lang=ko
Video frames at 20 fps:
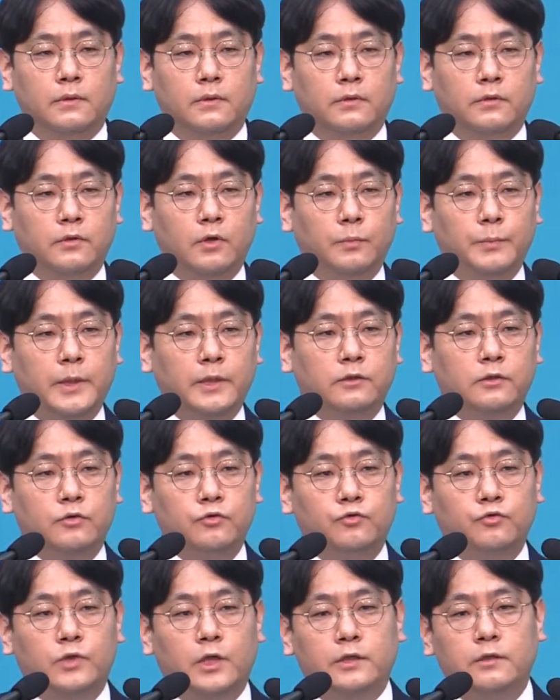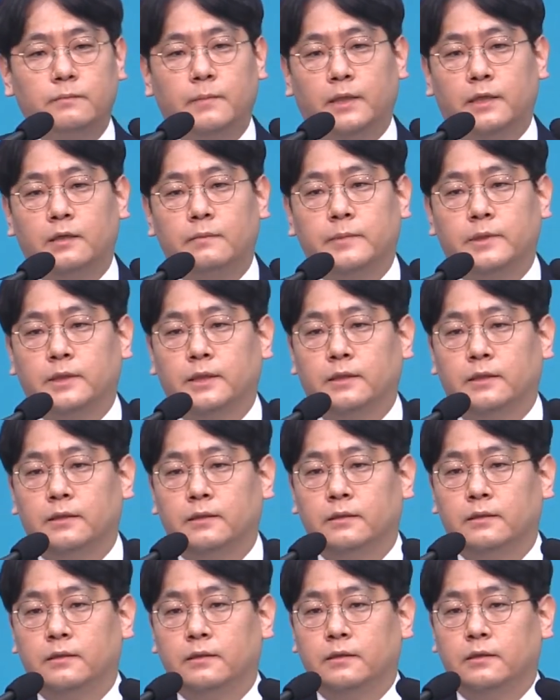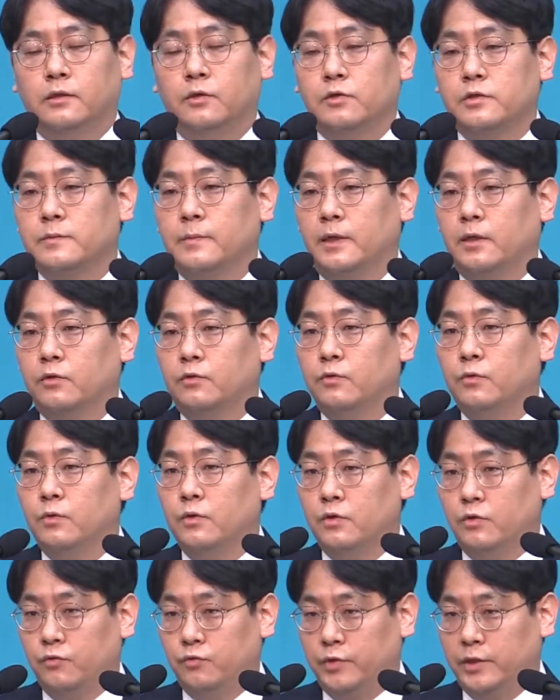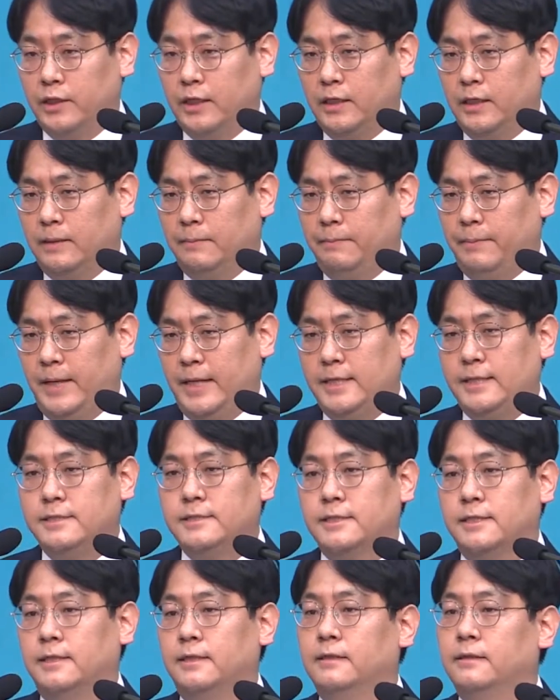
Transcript: 옆에 있던 유다는 말합니다. 그러지 말고 우리가 팔자.